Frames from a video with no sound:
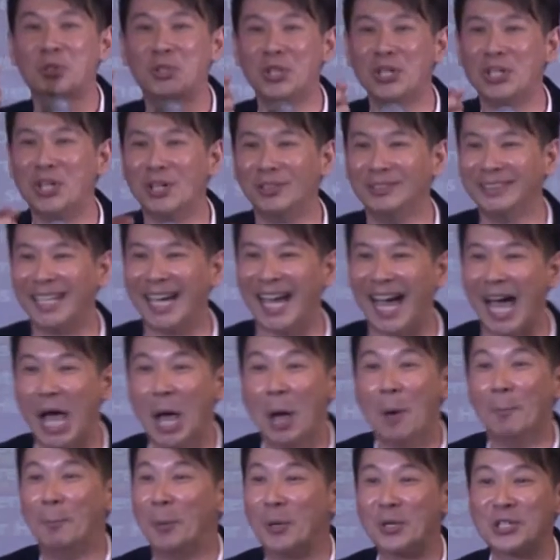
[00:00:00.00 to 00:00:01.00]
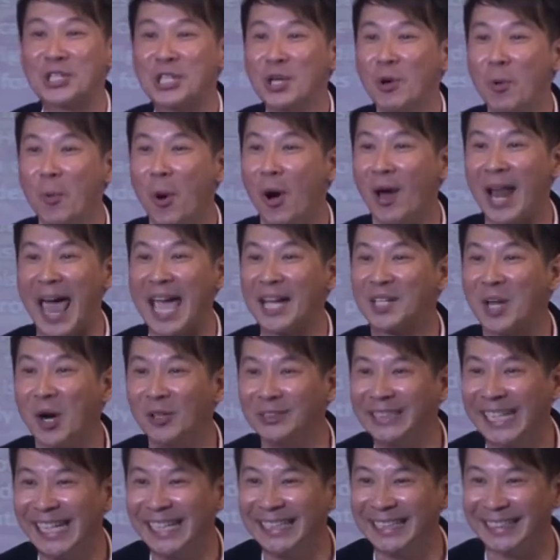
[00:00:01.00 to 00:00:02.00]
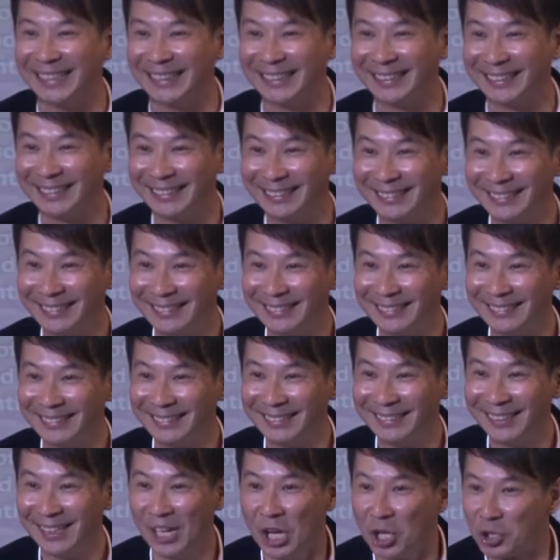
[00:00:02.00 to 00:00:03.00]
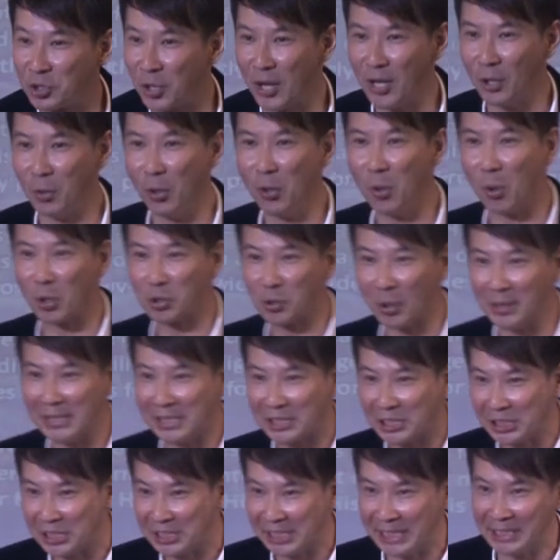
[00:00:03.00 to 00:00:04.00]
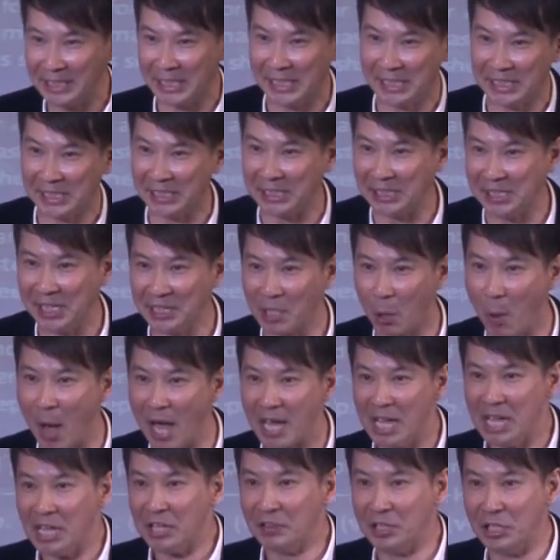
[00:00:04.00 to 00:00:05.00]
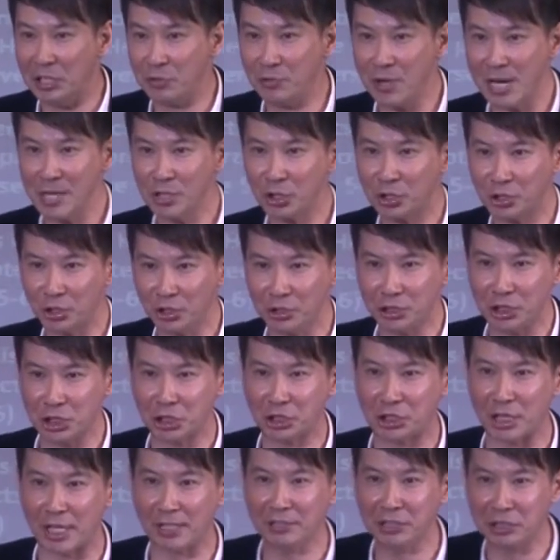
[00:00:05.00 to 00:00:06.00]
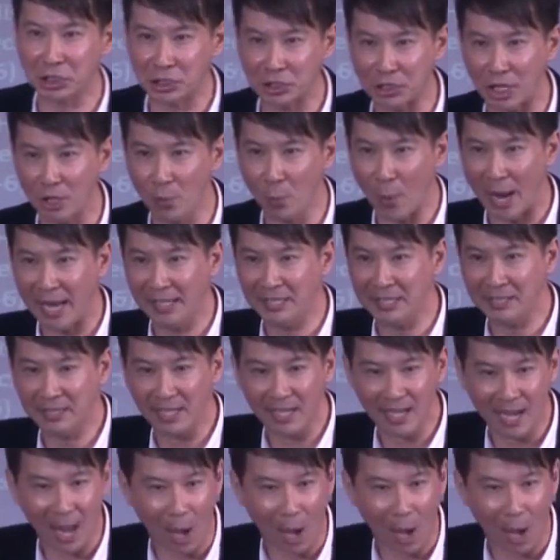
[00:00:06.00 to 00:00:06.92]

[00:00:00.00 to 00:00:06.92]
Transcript: 所需用的，不是我来供应。 所以，如果说你是经营企业的话，你认识你的神，你的神为你